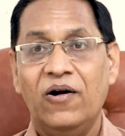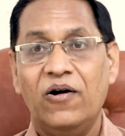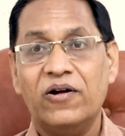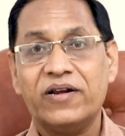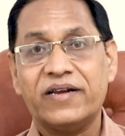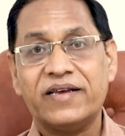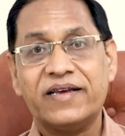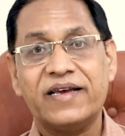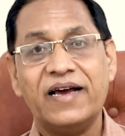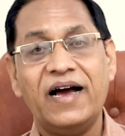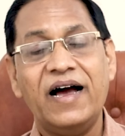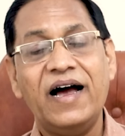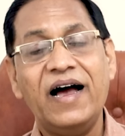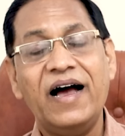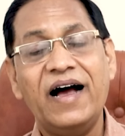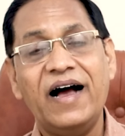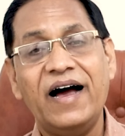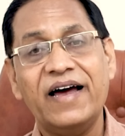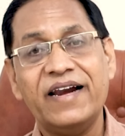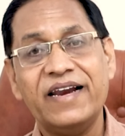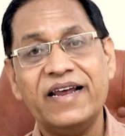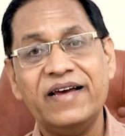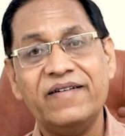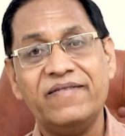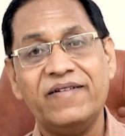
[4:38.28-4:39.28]
और क्या
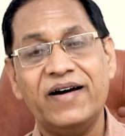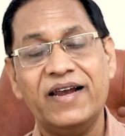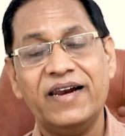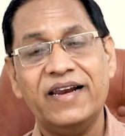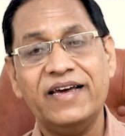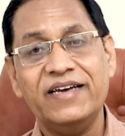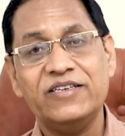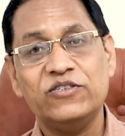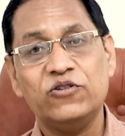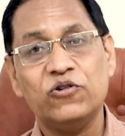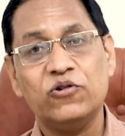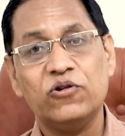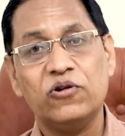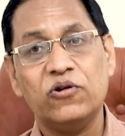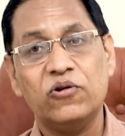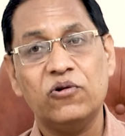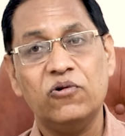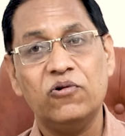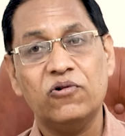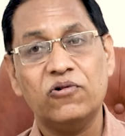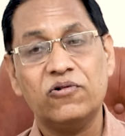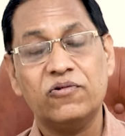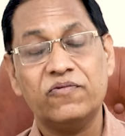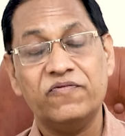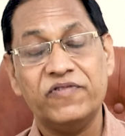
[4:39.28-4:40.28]
आने वाले जो
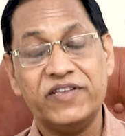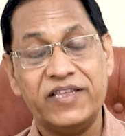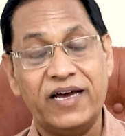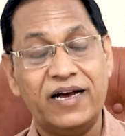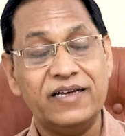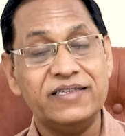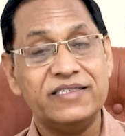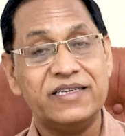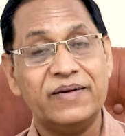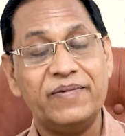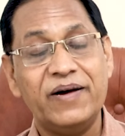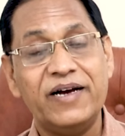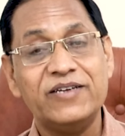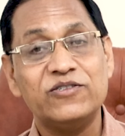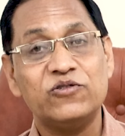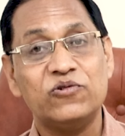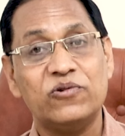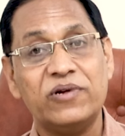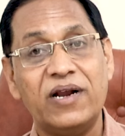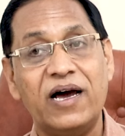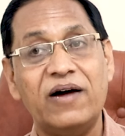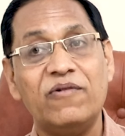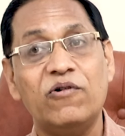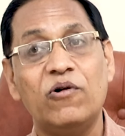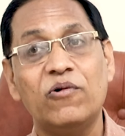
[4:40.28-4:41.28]
लोग विधानसभा
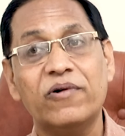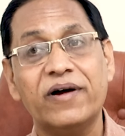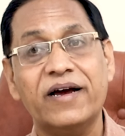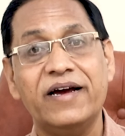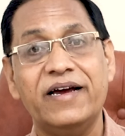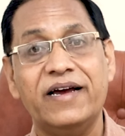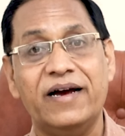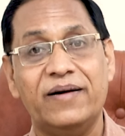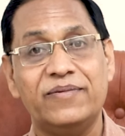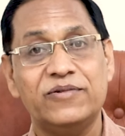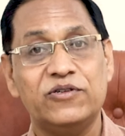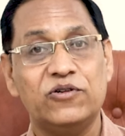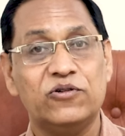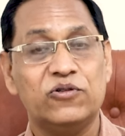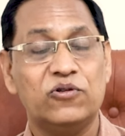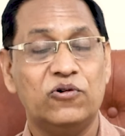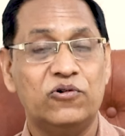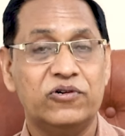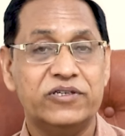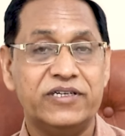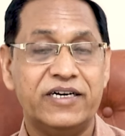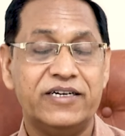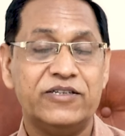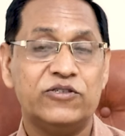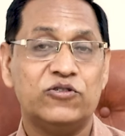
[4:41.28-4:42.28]
चुनाव होंगे अब जो
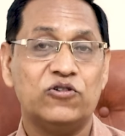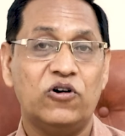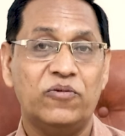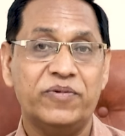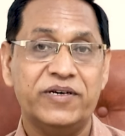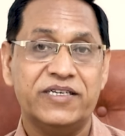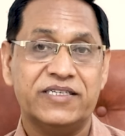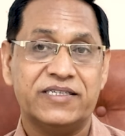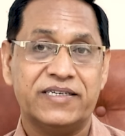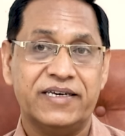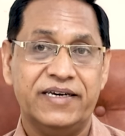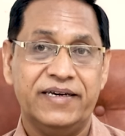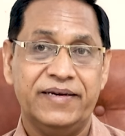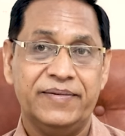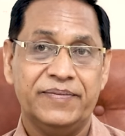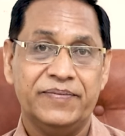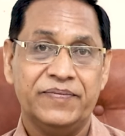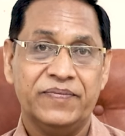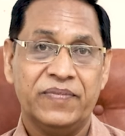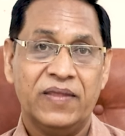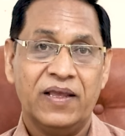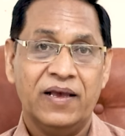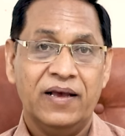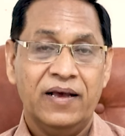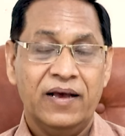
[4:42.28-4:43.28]
2024 के
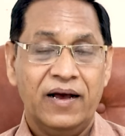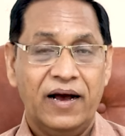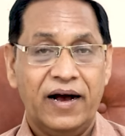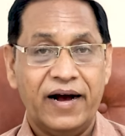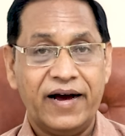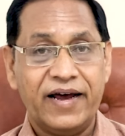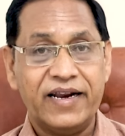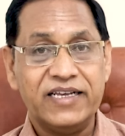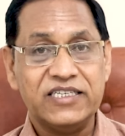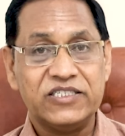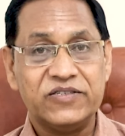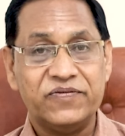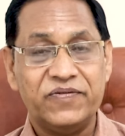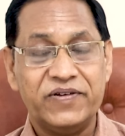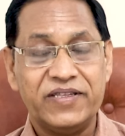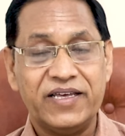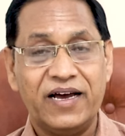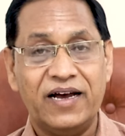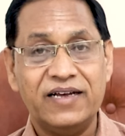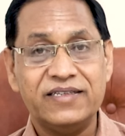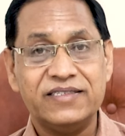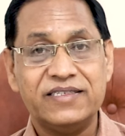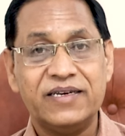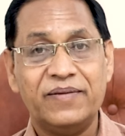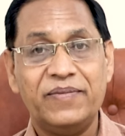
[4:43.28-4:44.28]
अगर इस
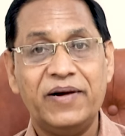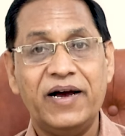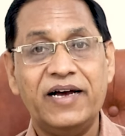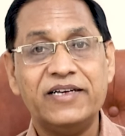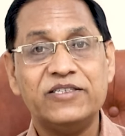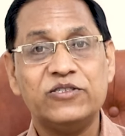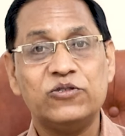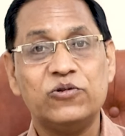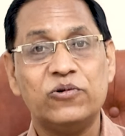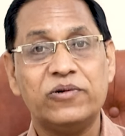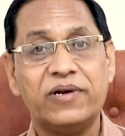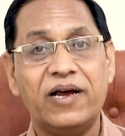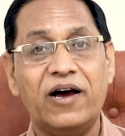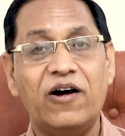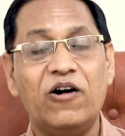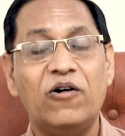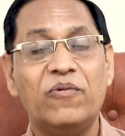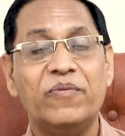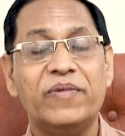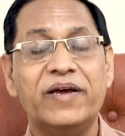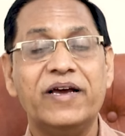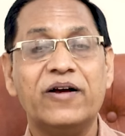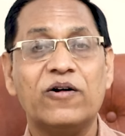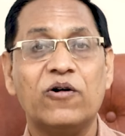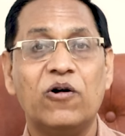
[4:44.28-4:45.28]
विधानसभा
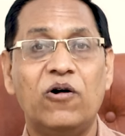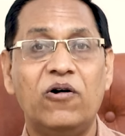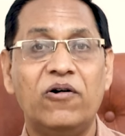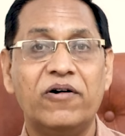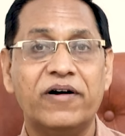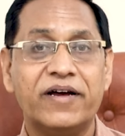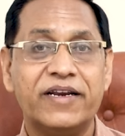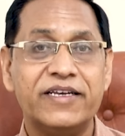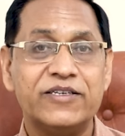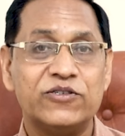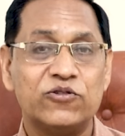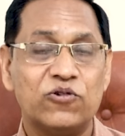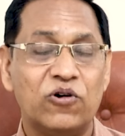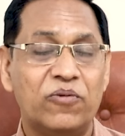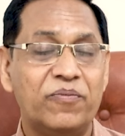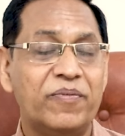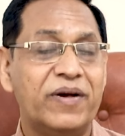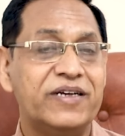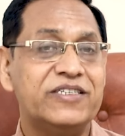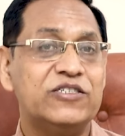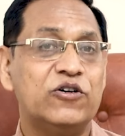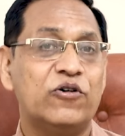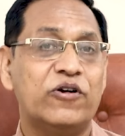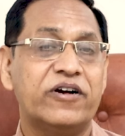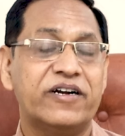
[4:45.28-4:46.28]
चुनाव में कांग्रेस को
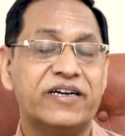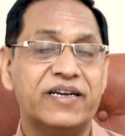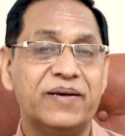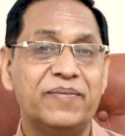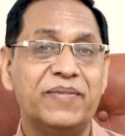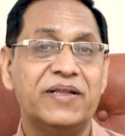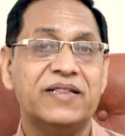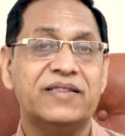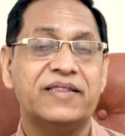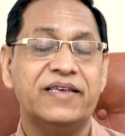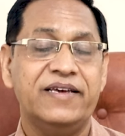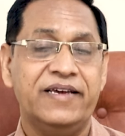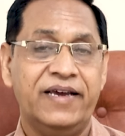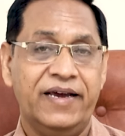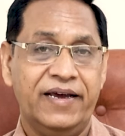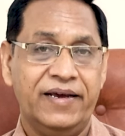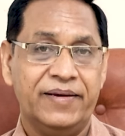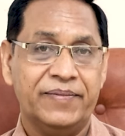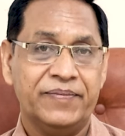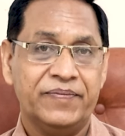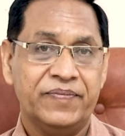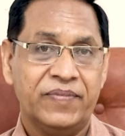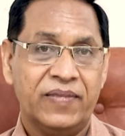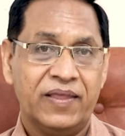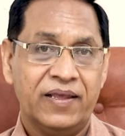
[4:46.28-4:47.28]
मेजोरिटी मिलती है
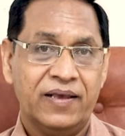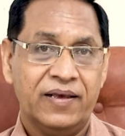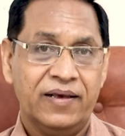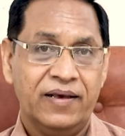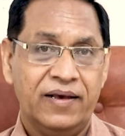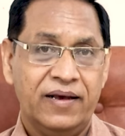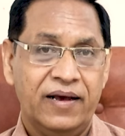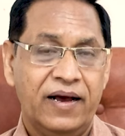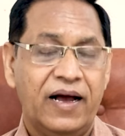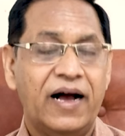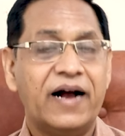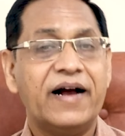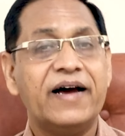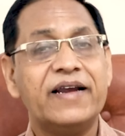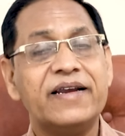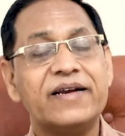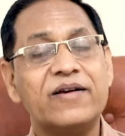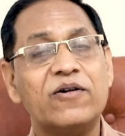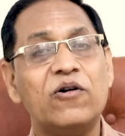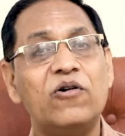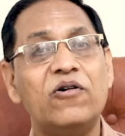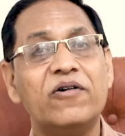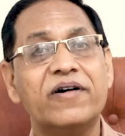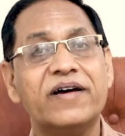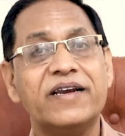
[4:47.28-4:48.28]
अगर
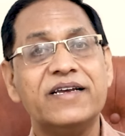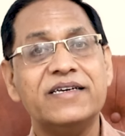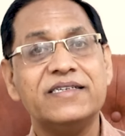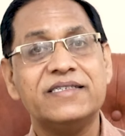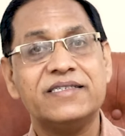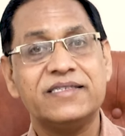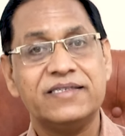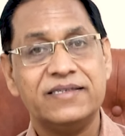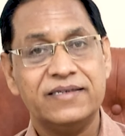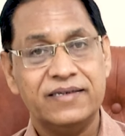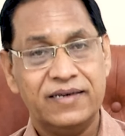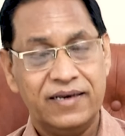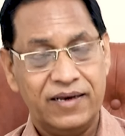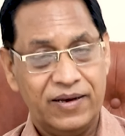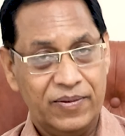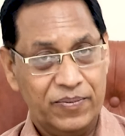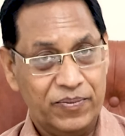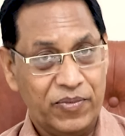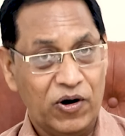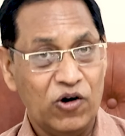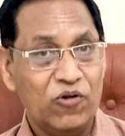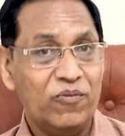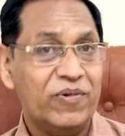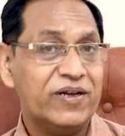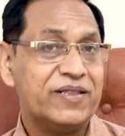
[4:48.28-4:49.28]
कांग्रेस
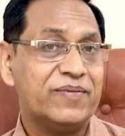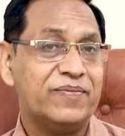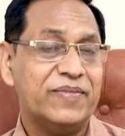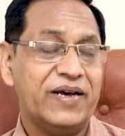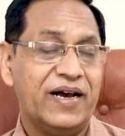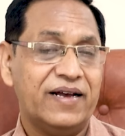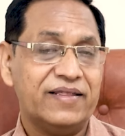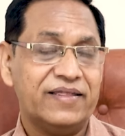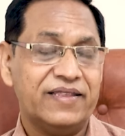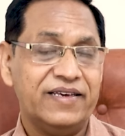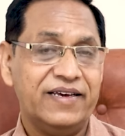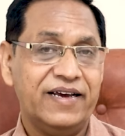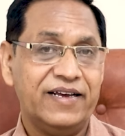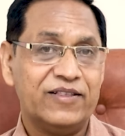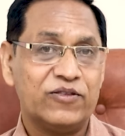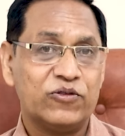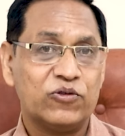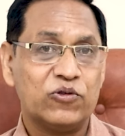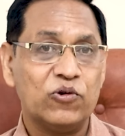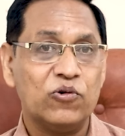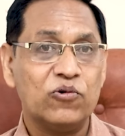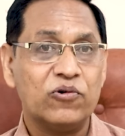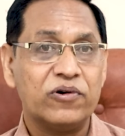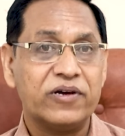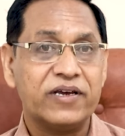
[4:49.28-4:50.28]
बहुमत में आती है
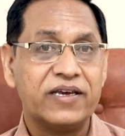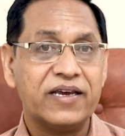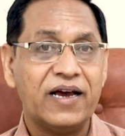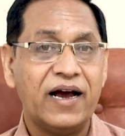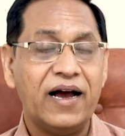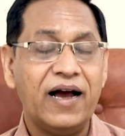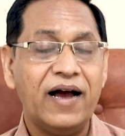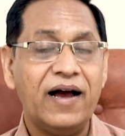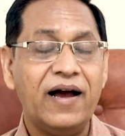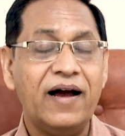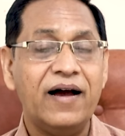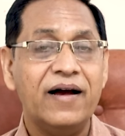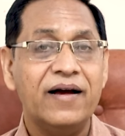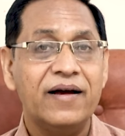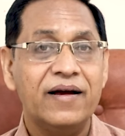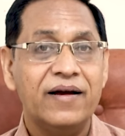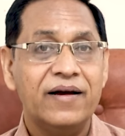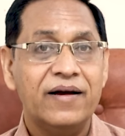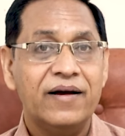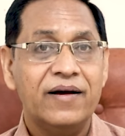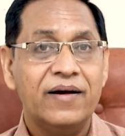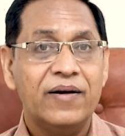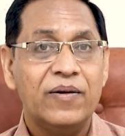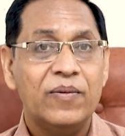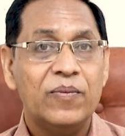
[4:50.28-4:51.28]
तो क्या
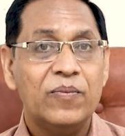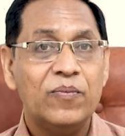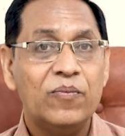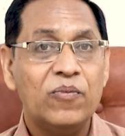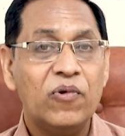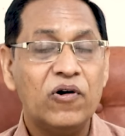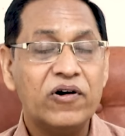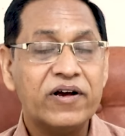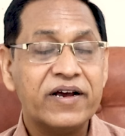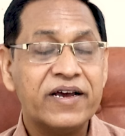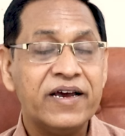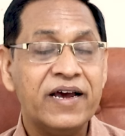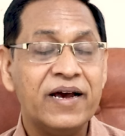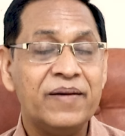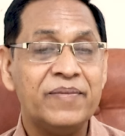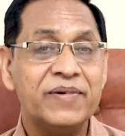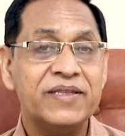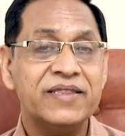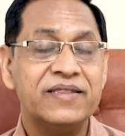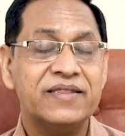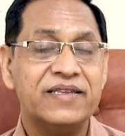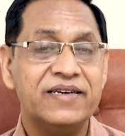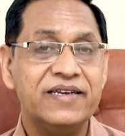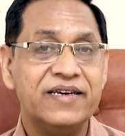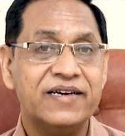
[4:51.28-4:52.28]

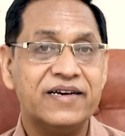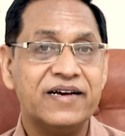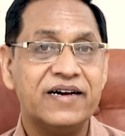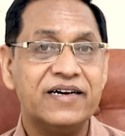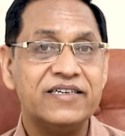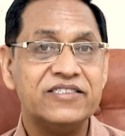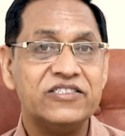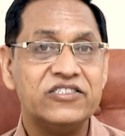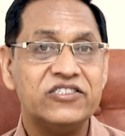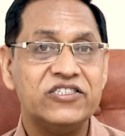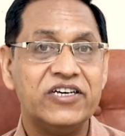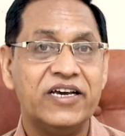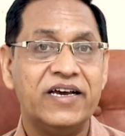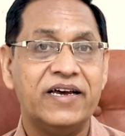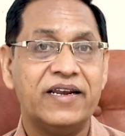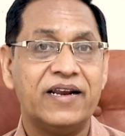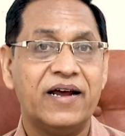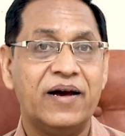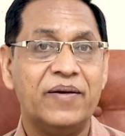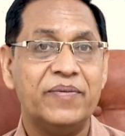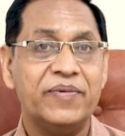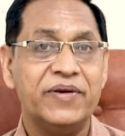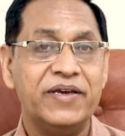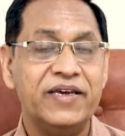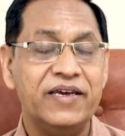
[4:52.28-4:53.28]
मुख्यमंत्री का
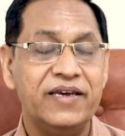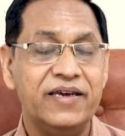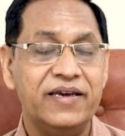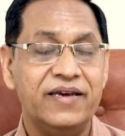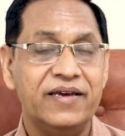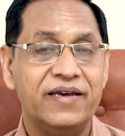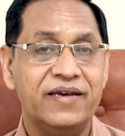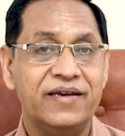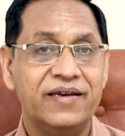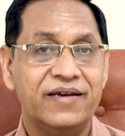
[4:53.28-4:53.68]
चेहरा भी